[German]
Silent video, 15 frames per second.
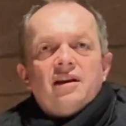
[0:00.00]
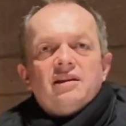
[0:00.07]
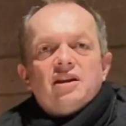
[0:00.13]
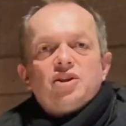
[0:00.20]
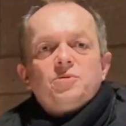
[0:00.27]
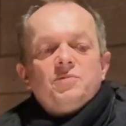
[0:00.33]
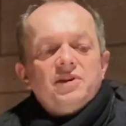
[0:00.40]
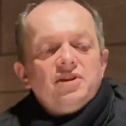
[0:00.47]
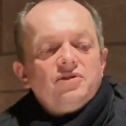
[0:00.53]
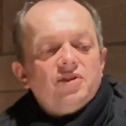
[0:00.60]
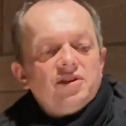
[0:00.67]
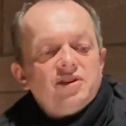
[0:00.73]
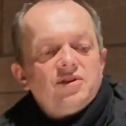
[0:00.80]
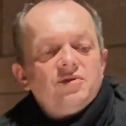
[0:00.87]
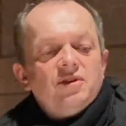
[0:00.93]
Da spricht
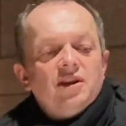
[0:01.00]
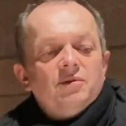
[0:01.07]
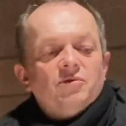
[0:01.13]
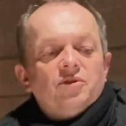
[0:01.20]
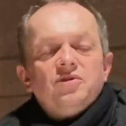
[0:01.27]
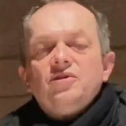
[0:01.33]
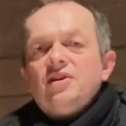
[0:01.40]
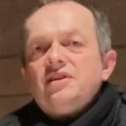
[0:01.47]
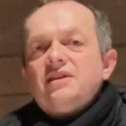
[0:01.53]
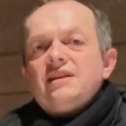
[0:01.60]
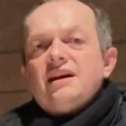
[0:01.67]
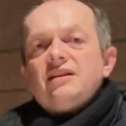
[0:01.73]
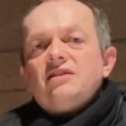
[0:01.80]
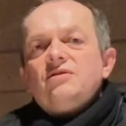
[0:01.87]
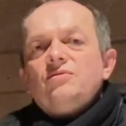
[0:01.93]
Gott zu ihm und Gott
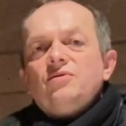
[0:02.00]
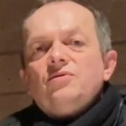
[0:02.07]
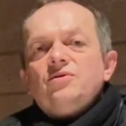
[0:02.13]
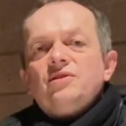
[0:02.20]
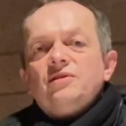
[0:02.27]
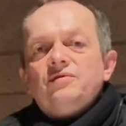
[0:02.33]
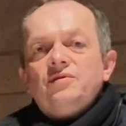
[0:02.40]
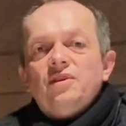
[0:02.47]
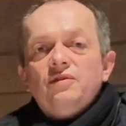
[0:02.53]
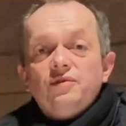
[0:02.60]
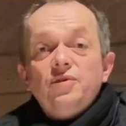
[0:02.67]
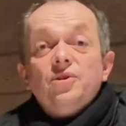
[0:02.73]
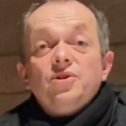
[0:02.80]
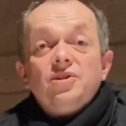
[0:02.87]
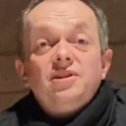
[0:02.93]
sagt zu Josef:
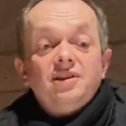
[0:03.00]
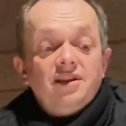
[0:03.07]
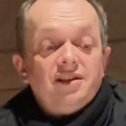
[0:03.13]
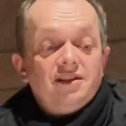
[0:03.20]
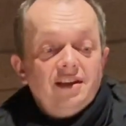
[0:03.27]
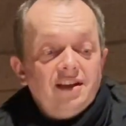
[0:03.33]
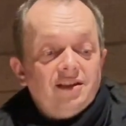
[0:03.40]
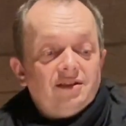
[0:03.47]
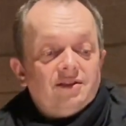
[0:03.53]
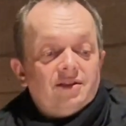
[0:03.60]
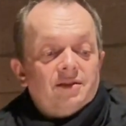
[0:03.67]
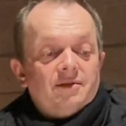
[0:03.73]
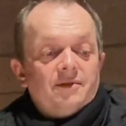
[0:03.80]
Fürchte dich nicht.